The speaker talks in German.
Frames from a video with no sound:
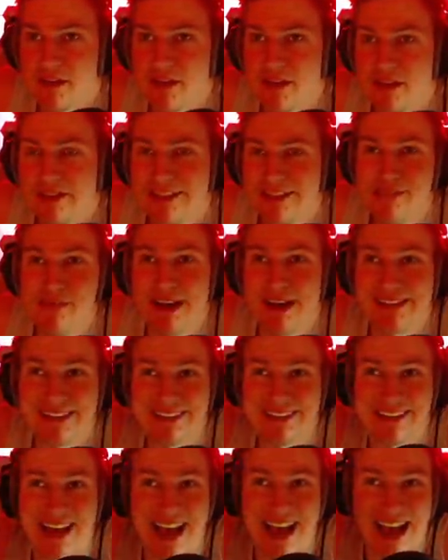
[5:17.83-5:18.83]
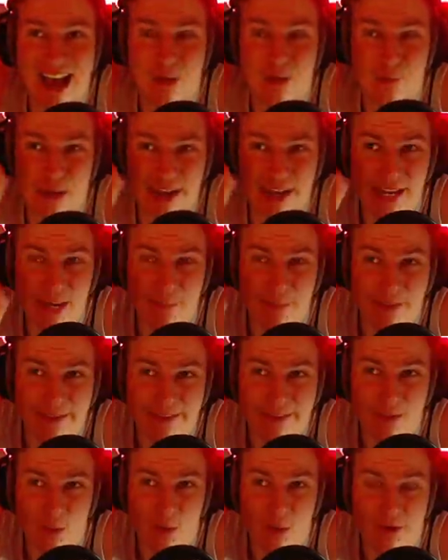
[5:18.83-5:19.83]
Sie macht das A auf einer
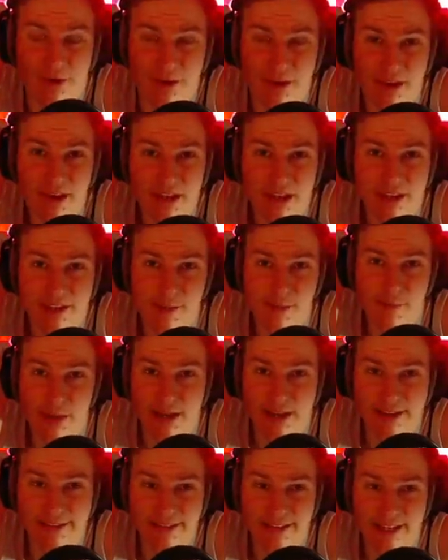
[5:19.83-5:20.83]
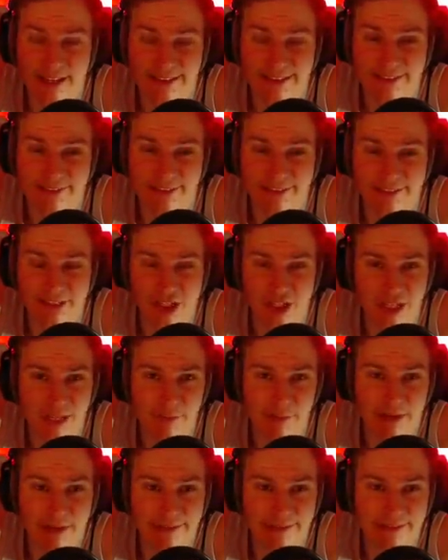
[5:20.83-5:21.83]
Person, die ballert dir halt 20
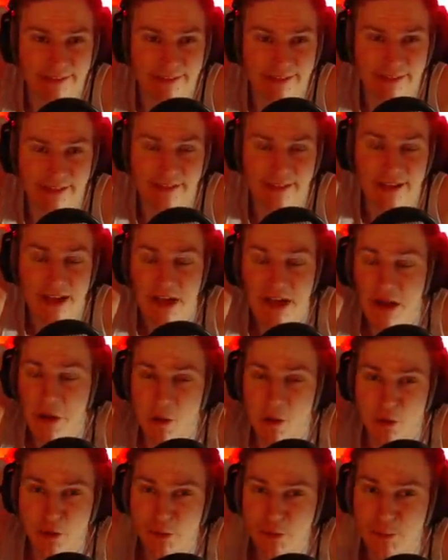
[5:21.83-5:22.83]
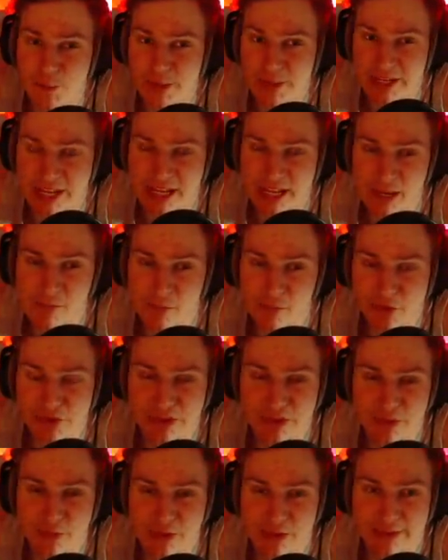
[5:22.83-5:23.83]
Schneebälle ins Gesicht. Und B muss
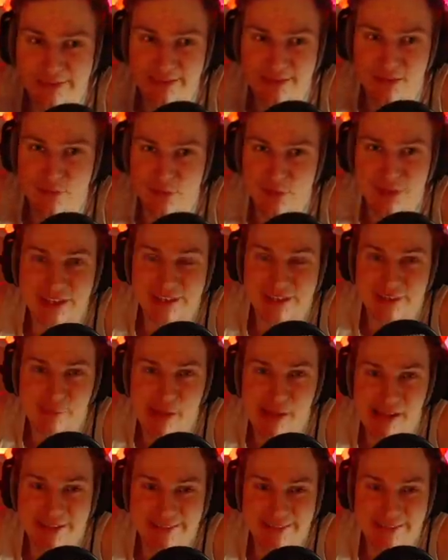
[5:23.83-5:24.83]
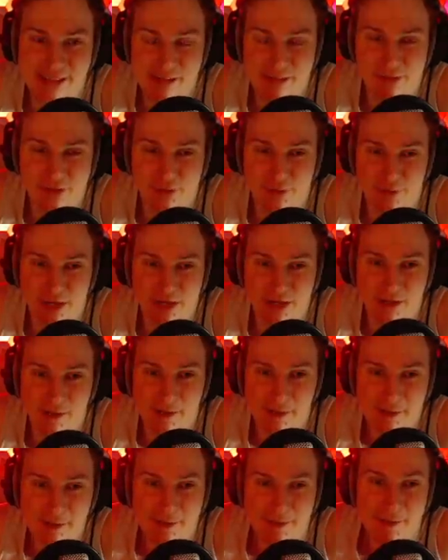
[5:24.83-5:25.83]
sie, hat sie vier Spells, die Damage machen.
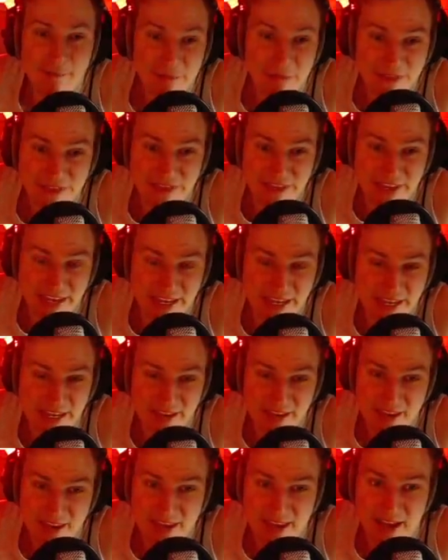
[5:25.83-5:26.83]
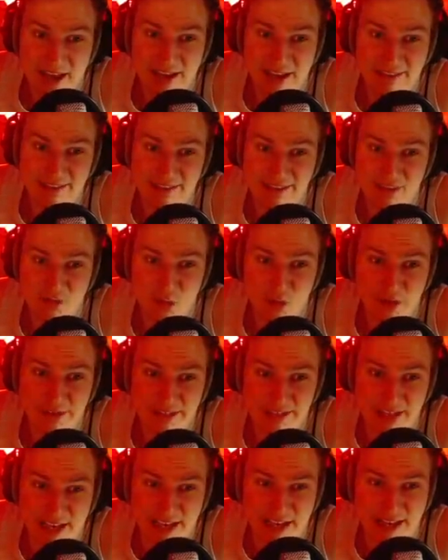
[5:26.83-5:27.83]
Sie hat nur
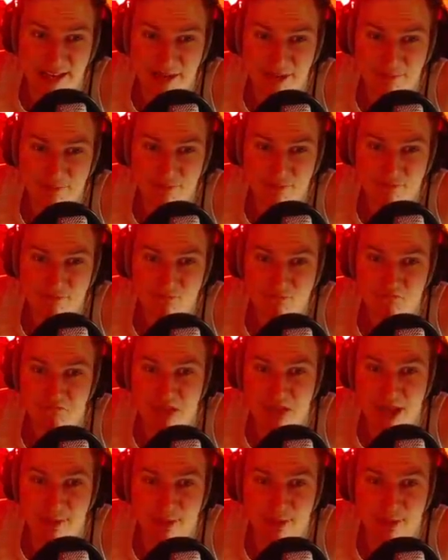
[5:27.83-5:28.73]
drei. Aber